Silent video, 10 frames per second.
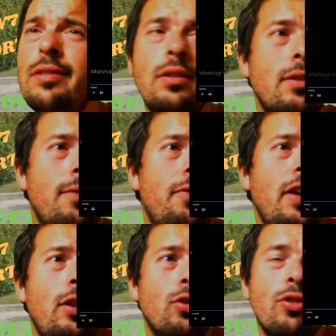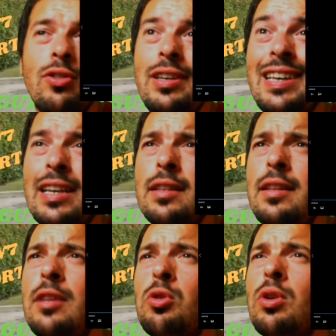il video
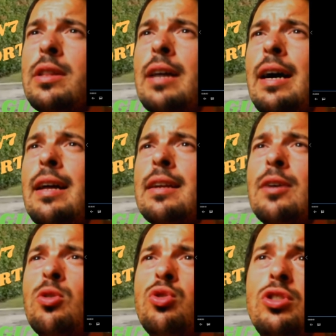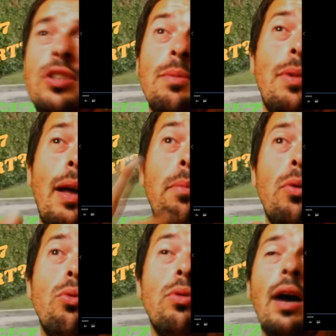ingrandendo la targa così sembrerebbe
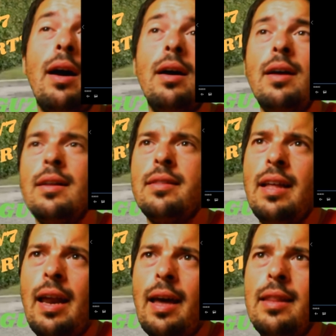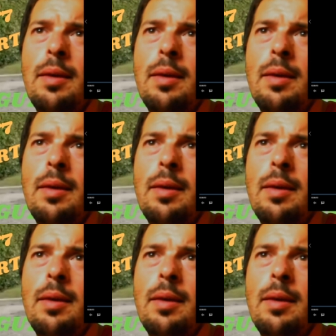una targa di